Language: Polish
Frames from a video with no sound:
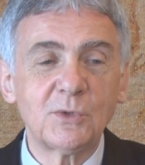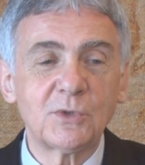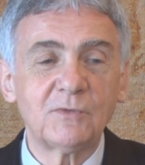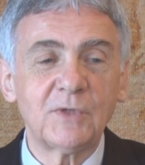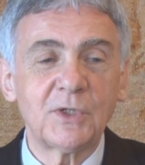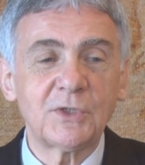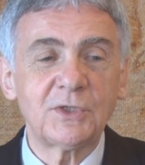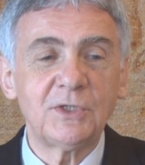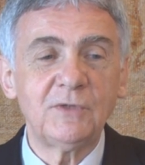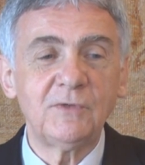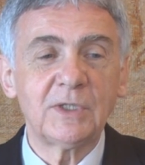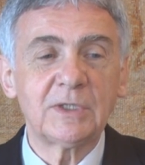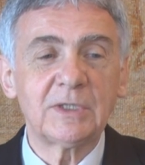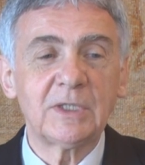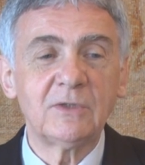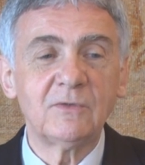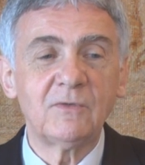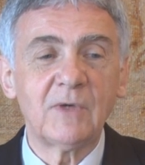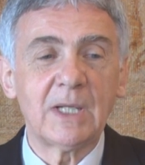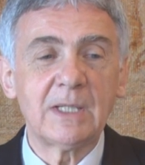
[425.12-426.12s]
już właściwie
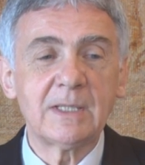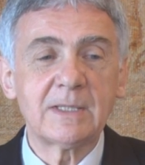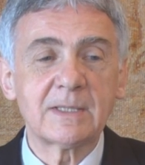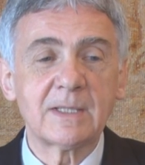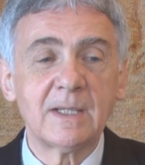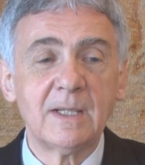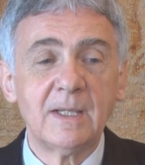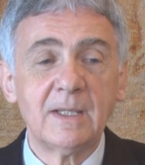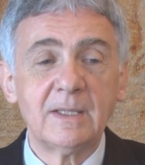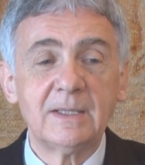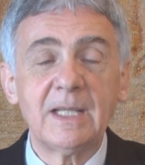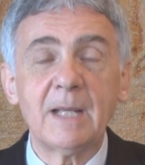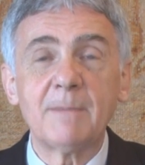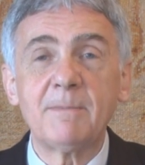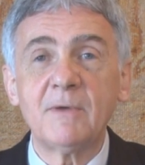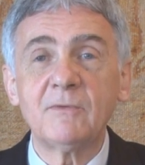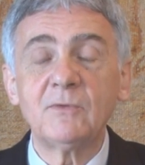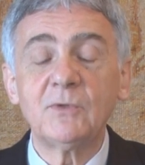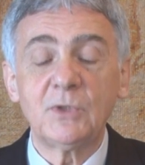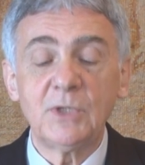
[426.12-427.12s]
ten walc na
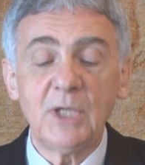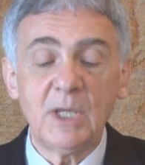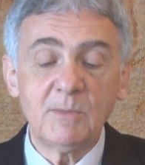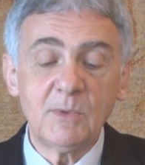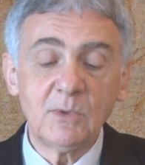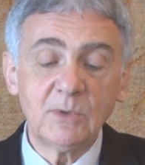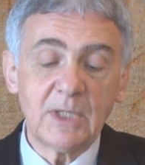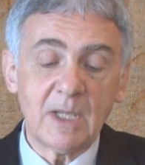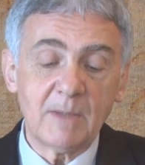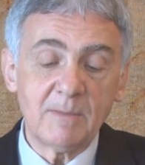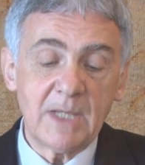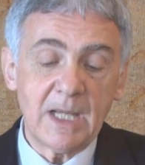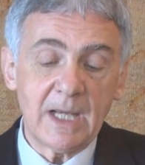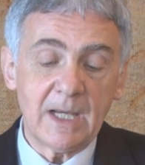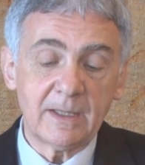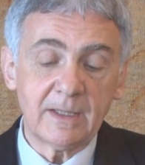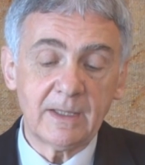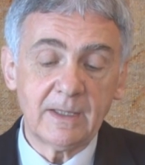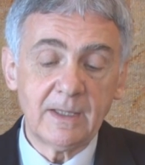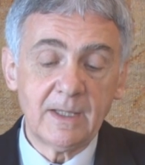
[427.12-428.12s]
pewno nie był na
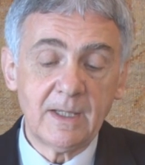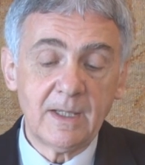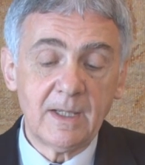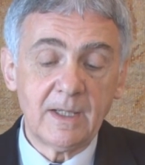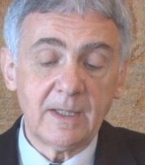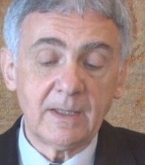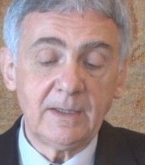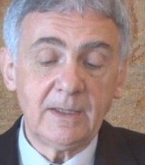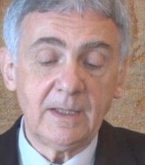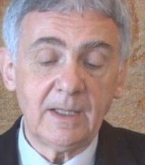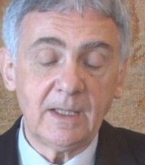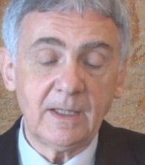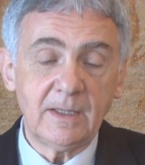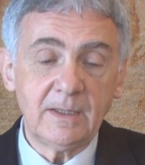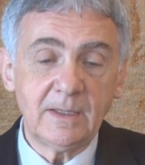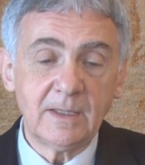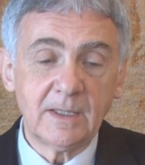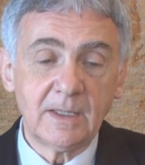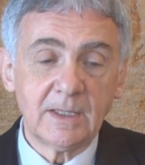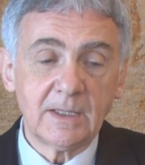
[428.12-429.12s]
miarę
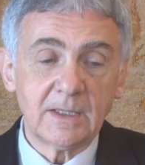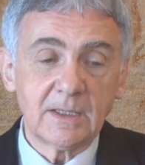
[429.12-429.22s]
jej